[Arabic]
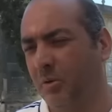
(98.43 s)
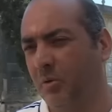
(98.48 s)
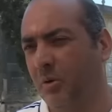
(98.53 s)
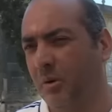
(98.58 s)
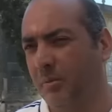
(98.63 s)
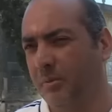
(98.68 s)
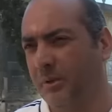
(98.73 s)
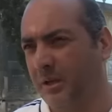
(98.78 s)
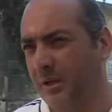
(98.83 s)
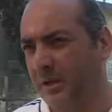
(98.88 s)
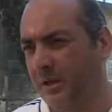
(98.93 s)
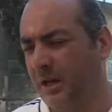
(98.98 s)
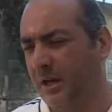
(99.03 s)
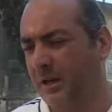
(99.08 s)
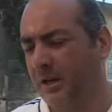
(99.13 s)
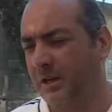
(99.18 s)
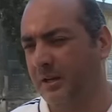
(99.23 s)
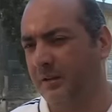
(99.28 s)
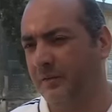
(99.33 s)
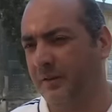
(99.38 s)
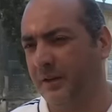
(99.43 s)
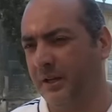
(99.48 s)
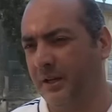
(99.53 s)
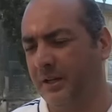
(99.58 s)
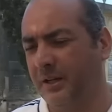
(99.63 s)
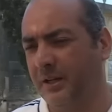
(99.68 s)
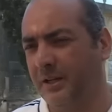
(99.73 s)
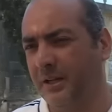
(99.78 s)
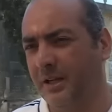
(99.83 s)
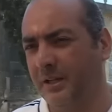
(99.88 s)
وبالقاره
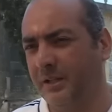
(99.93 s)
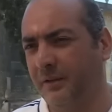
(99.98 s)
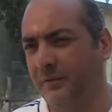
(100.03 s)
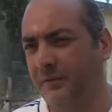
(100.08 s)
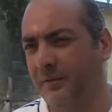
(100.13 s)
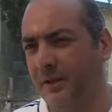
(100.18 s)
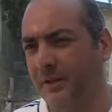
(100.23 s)
الافريقيه لهذا